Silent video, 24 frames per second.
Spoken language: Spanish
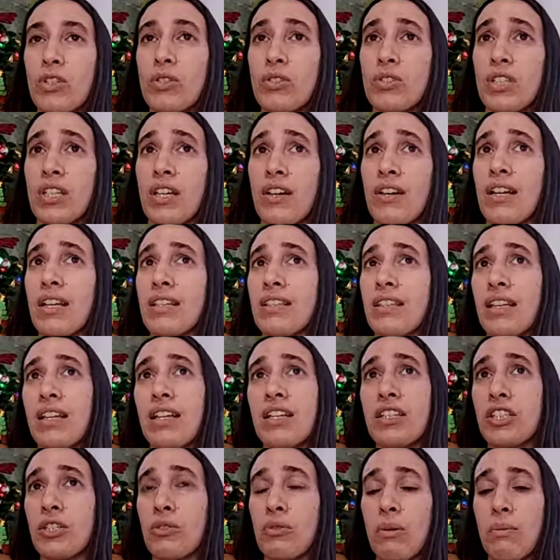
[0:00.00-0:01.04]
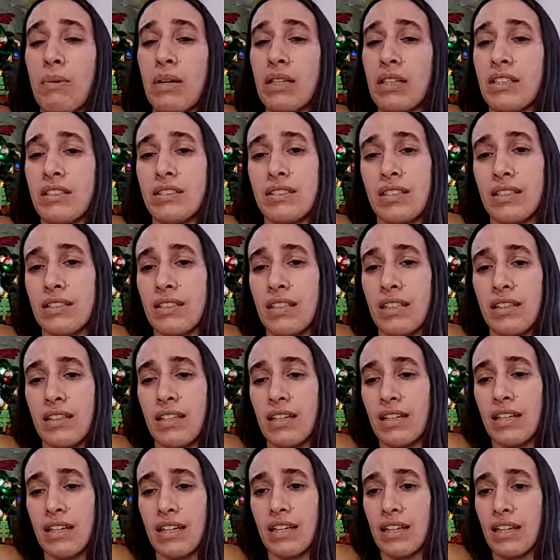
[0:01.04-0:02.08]
no sé, ahora estarán yendo a patín
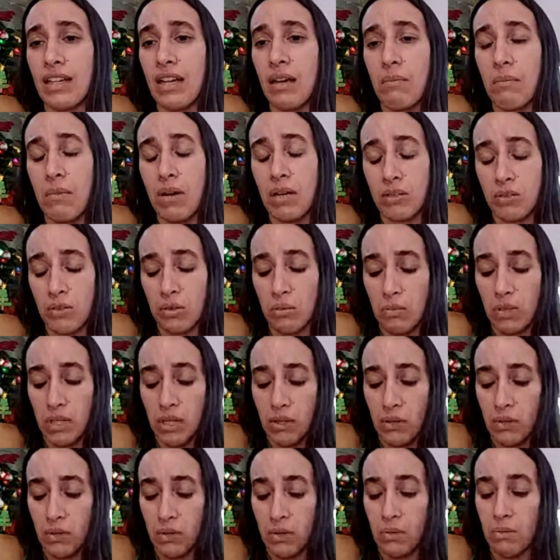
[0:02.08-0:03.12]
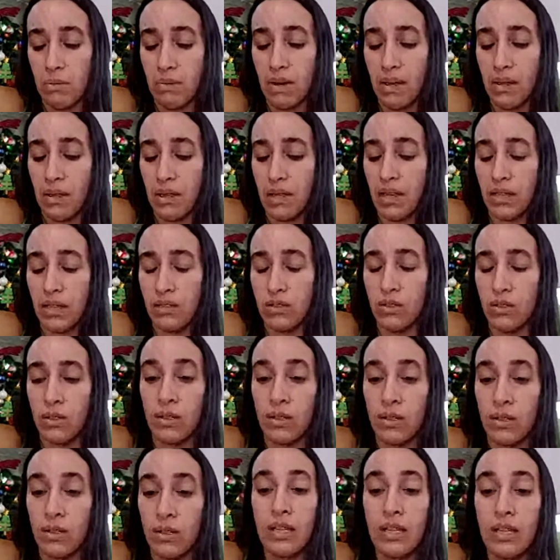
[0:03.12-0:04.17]
60 nenas más o menos, no más de
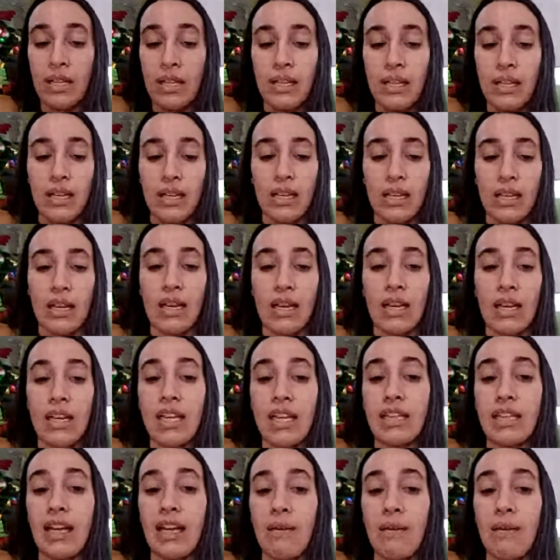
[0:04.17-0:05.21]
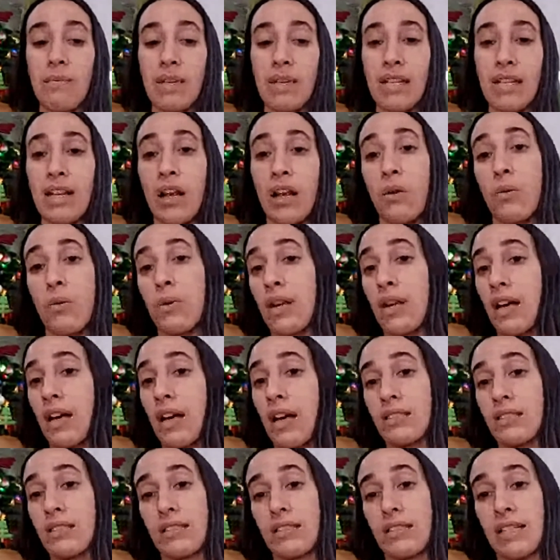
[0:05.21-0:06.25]
eso. y también
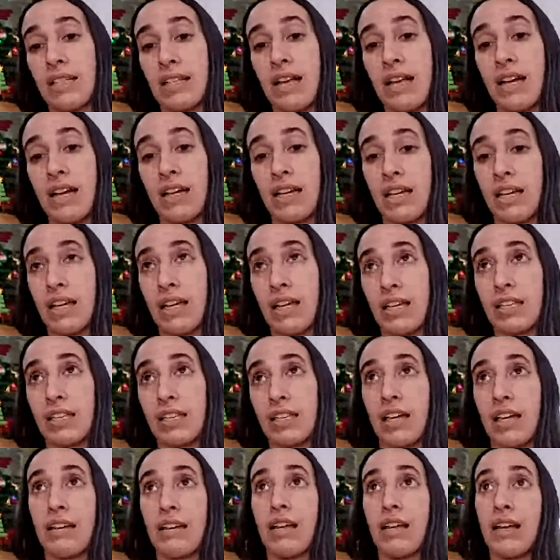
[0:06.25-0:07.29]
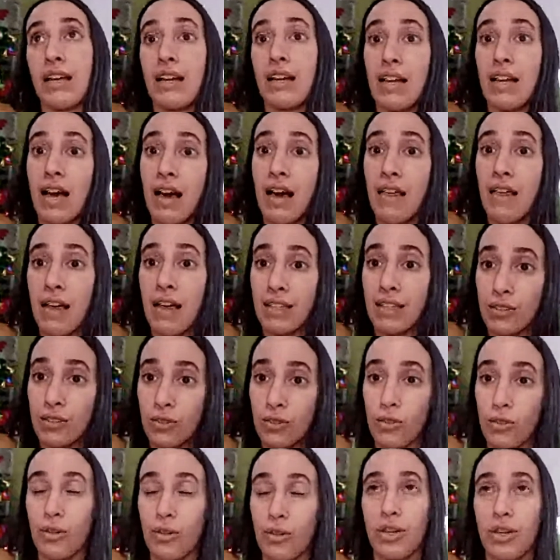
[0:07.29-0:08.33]
algunas nenas que están aisladas
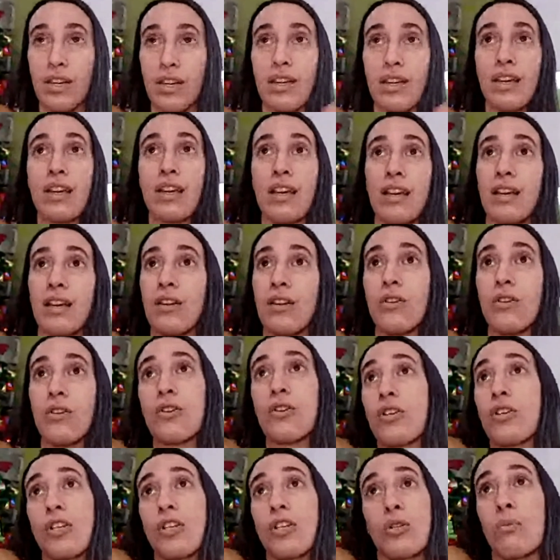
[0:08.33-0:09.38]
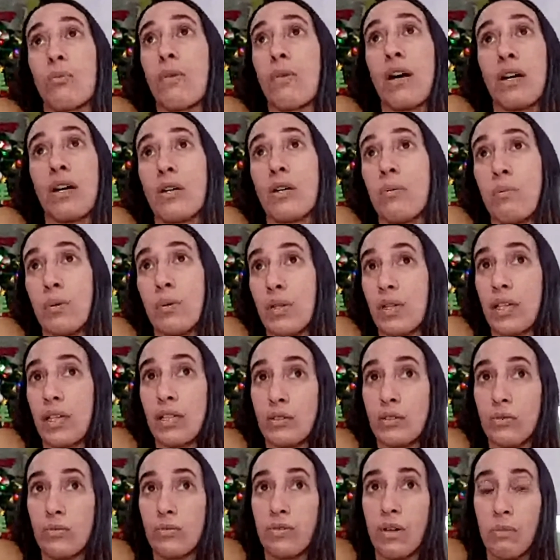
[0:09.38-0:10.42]
o que no retomaron
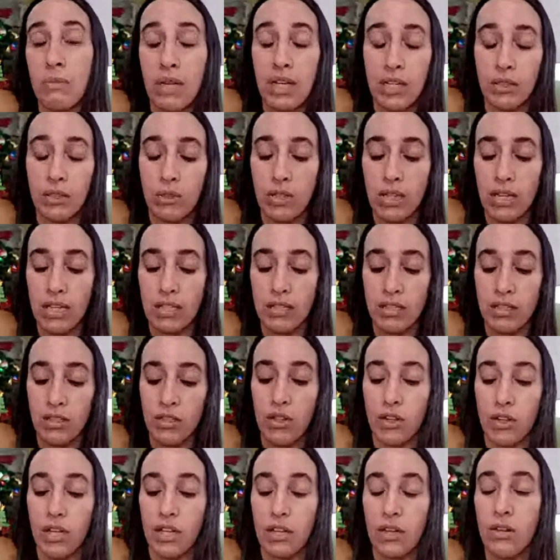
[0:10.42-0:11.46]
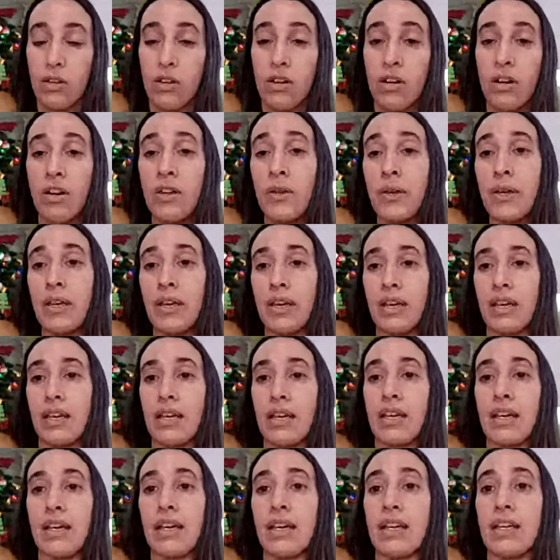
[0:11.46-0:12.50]
porque su familia todavía decidió que no
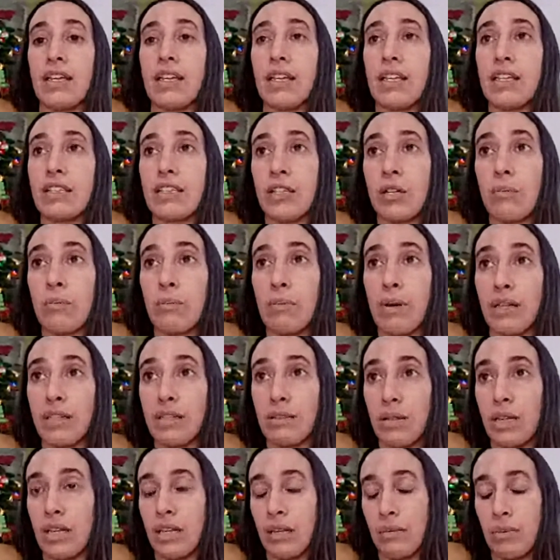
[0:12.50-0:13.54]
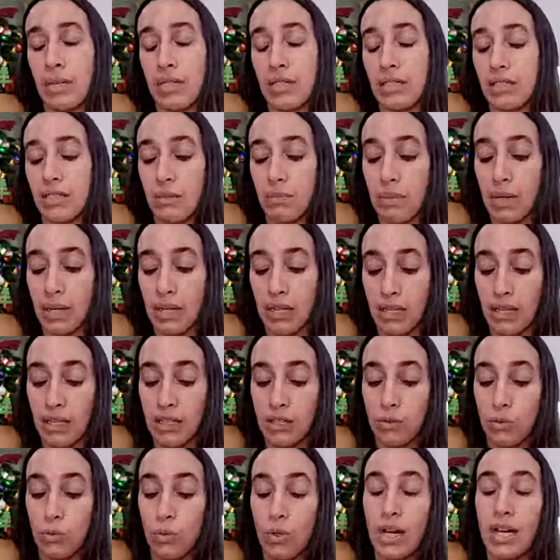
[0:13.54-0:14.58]
y quisieron participar
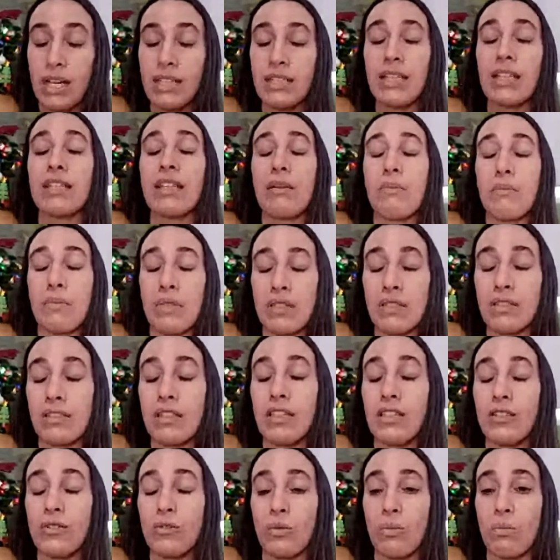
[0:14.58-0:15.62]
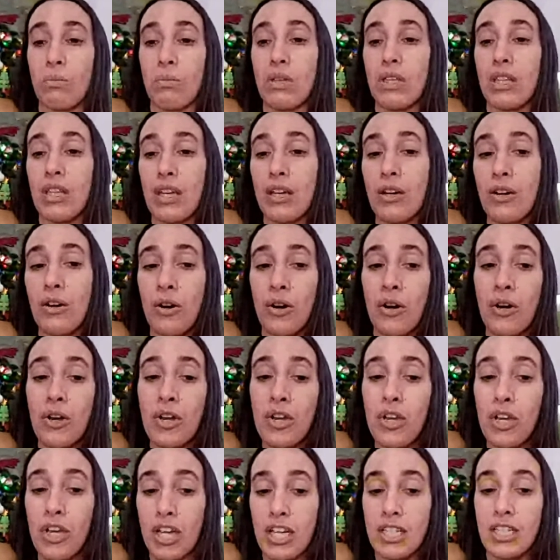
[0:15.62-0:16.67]
desde su casa, también se hizo un video
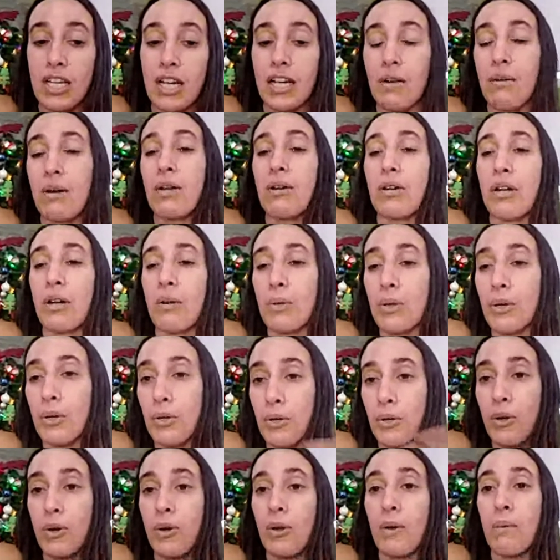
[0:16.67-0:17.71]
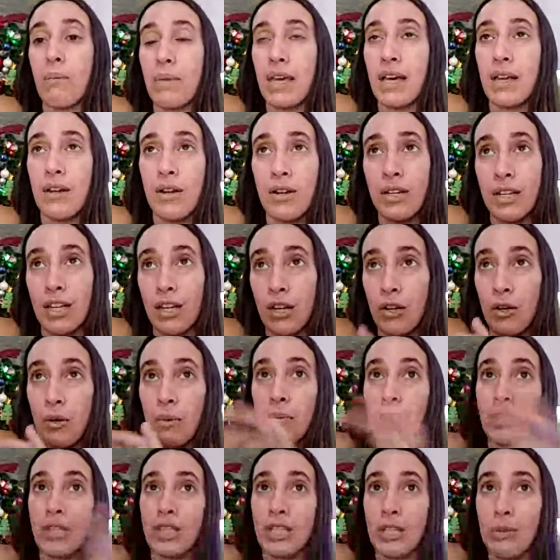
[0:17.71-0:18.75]
ellas grabaron el video y nos lo enviaron
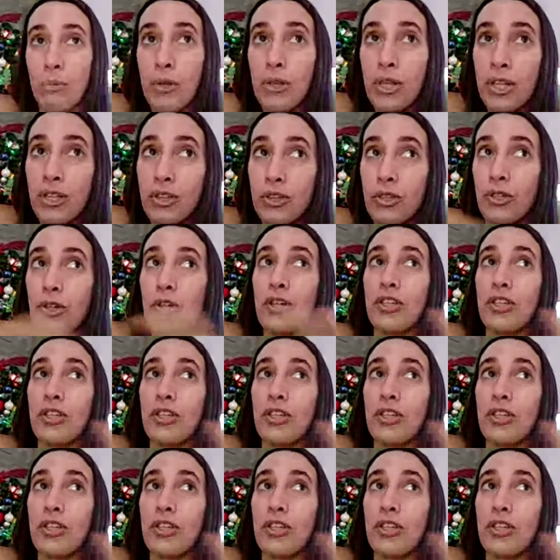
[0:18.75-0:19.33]
y lo metimos